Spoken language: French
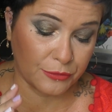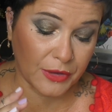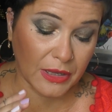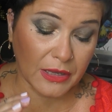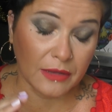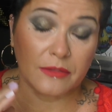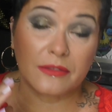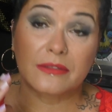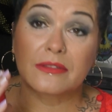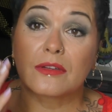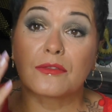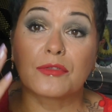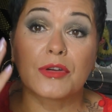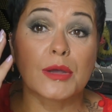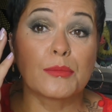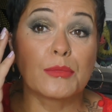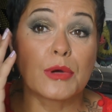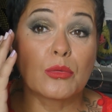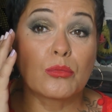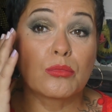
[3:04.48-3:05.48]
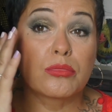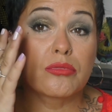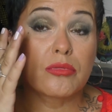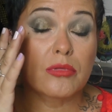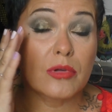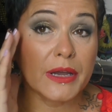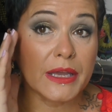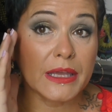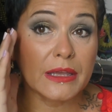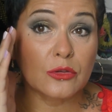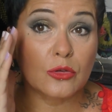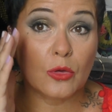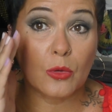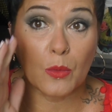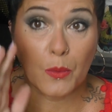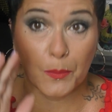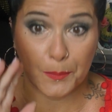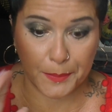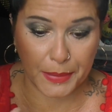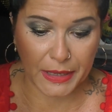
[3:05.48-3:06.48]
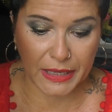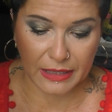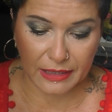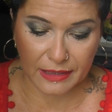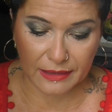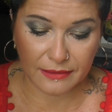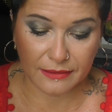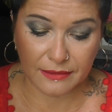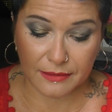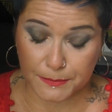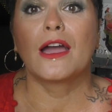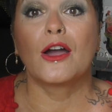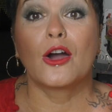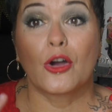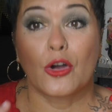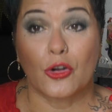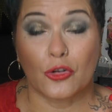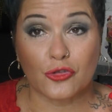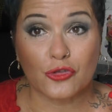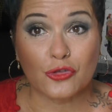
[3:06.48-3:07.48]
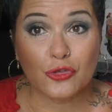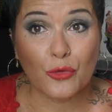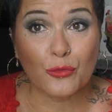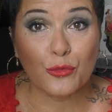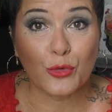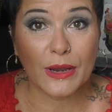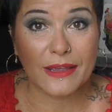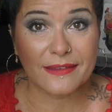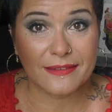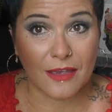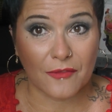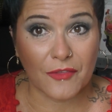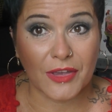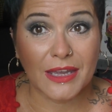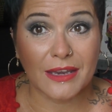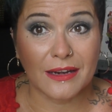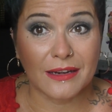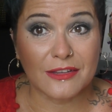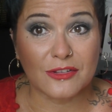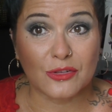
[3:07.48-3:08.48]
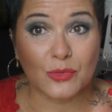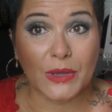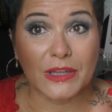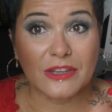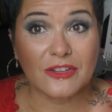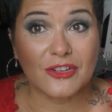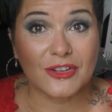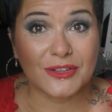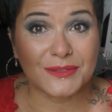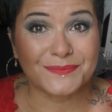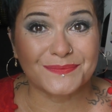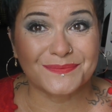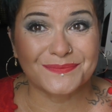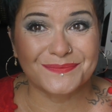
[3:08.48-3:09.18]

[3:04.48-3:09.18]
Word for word: phares c'est vraiment bourré de paillettes. je vous laisse avec les swatchs.